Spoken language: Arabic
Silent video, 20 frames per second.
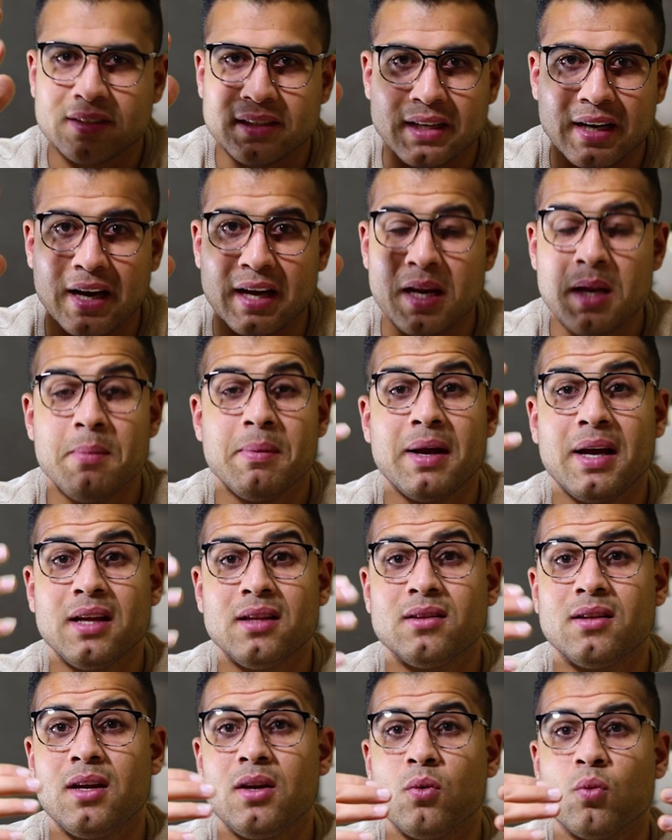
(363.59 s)
غريبه
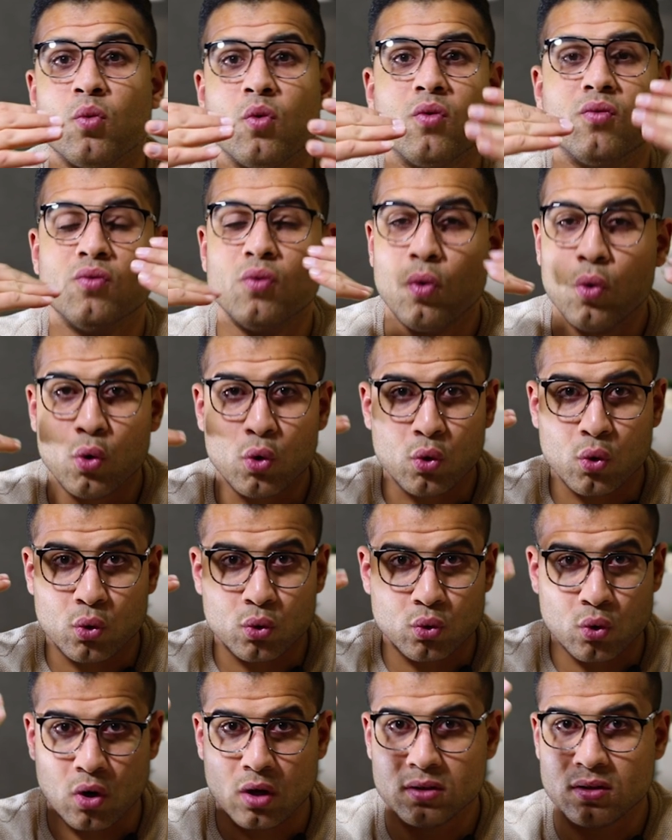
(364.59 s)
جدا وفوق
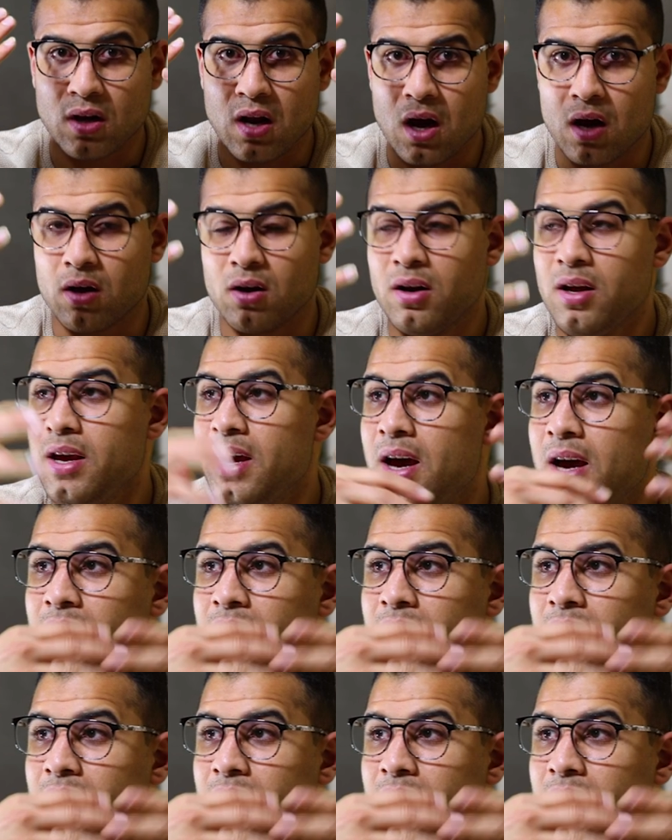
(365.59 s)
القدرات العقليه